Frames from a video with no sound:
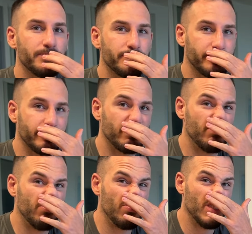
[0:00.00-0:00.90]

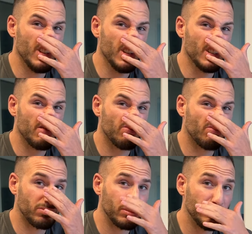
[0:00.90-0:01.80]
Schwierig. Ich mochte beide
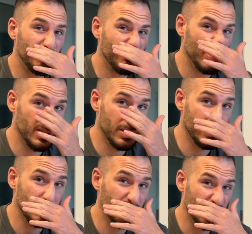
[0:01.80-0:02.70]
nicht so gerne. War
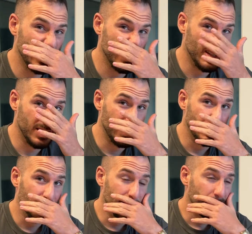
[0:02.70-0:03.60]
mir zu süß
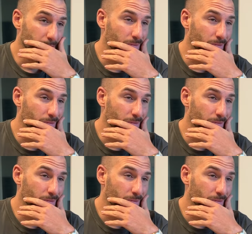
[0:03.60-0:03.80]
irgendwie.